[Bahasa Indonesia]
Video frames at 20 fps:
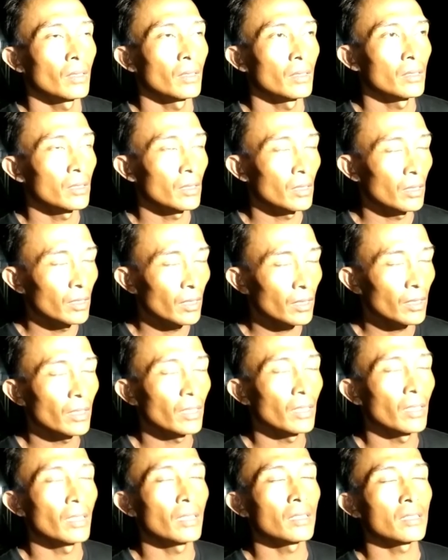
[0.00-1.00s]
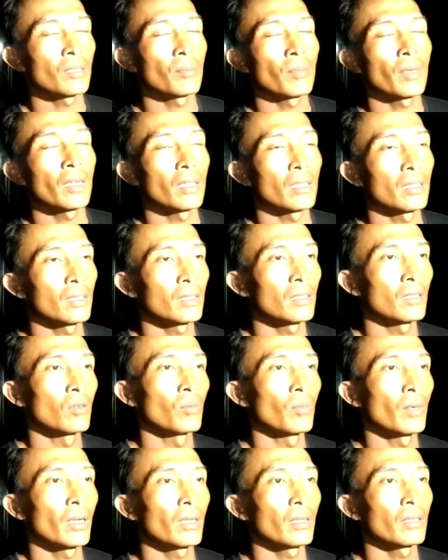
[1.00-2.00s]
istrinya tinggal sama anaknya di
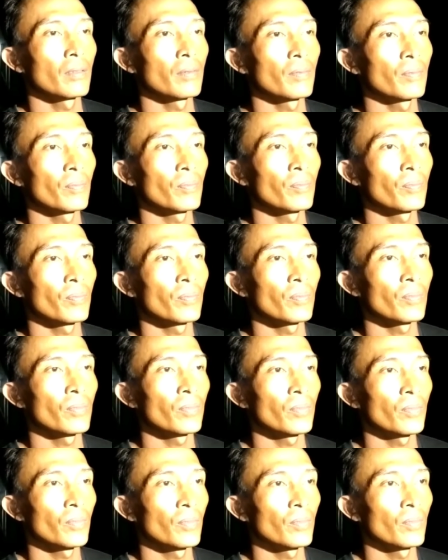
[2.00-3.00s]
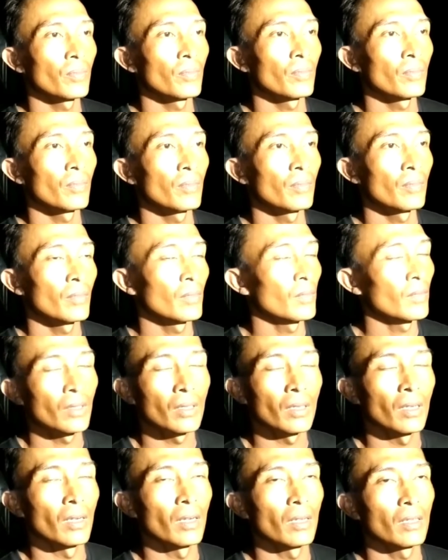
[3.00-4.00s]
rumah jadi tidak dibawa polisi
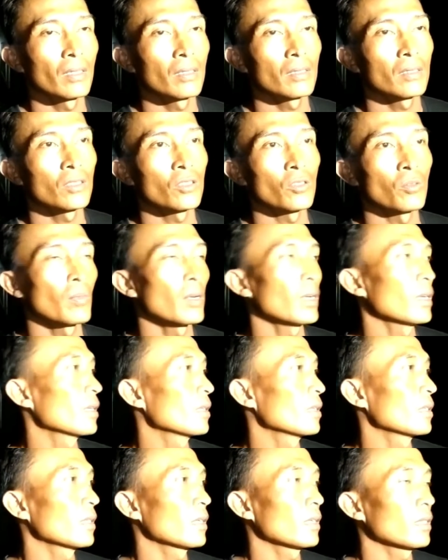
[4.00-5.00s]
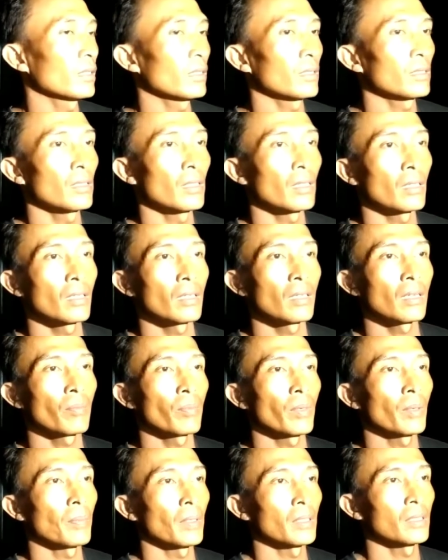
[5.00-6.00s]
enggak cuma yang
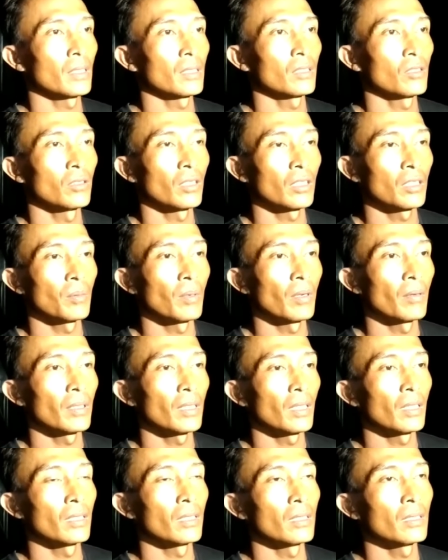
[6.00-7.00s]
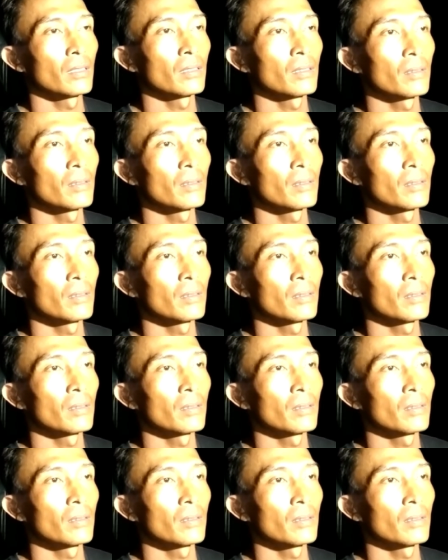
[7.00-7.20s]
api baca itu yang dibawa tadi